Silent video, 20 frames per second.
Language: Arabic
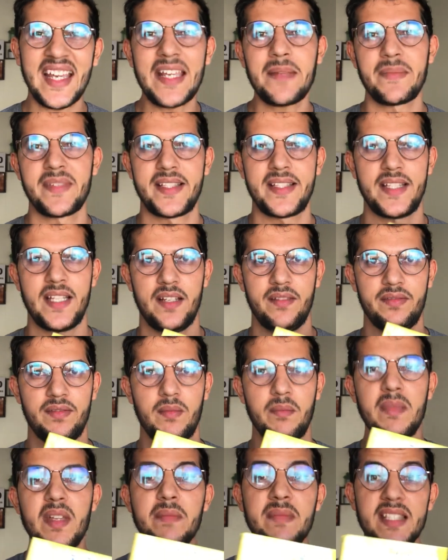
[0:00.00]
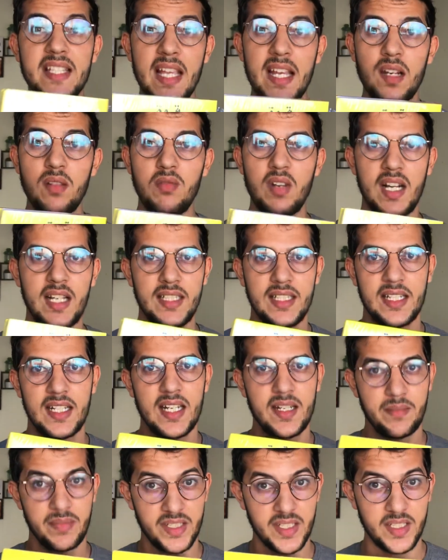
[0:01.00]
بزاف مي مزيان الواحد يقرا
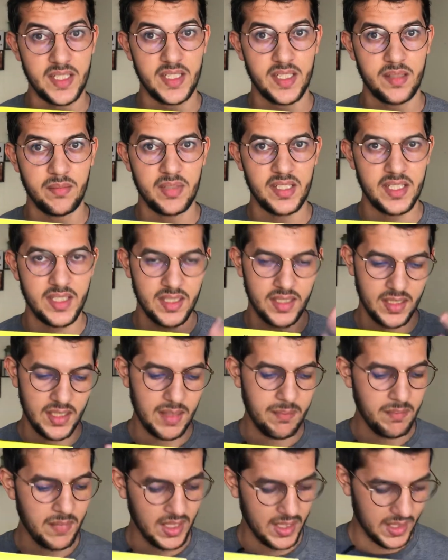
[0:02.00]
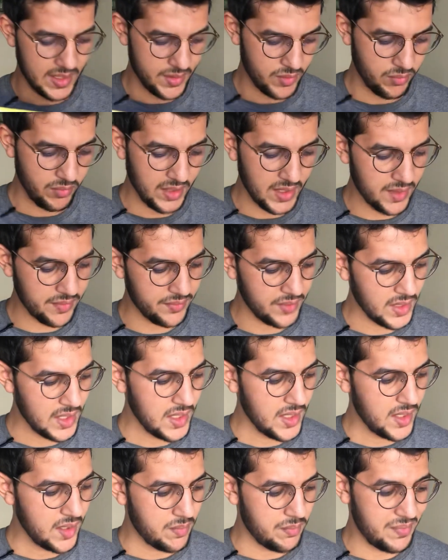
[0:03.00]
باش باش يعمر راسو ويعرف
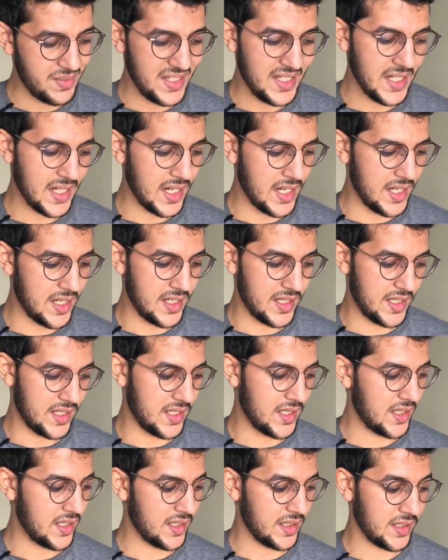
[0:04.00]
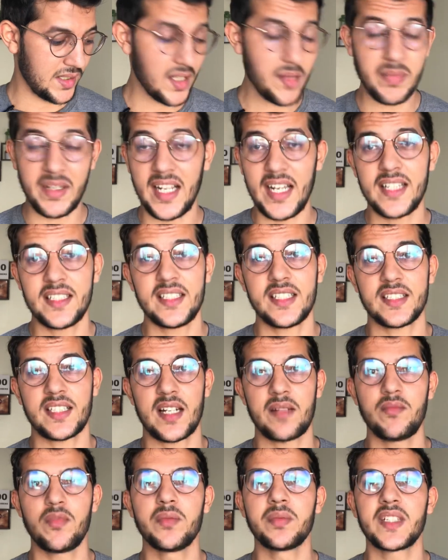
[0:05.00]
باللي راه غير بالعادات راه
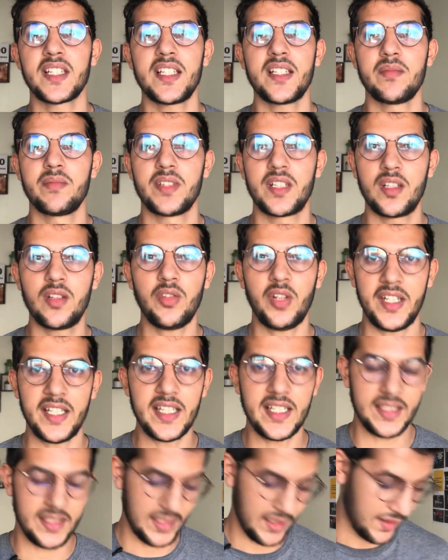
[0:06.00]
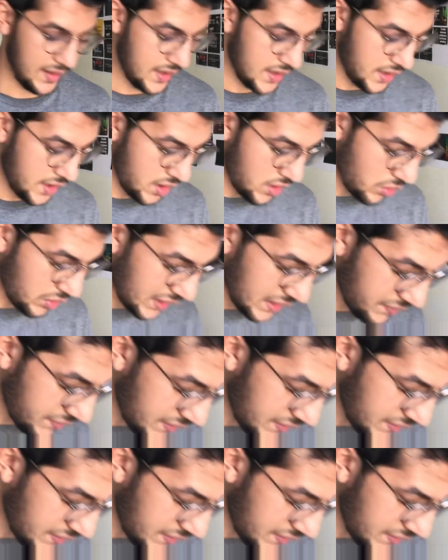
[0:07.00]
ممكن نبدلو حياتنا وكيف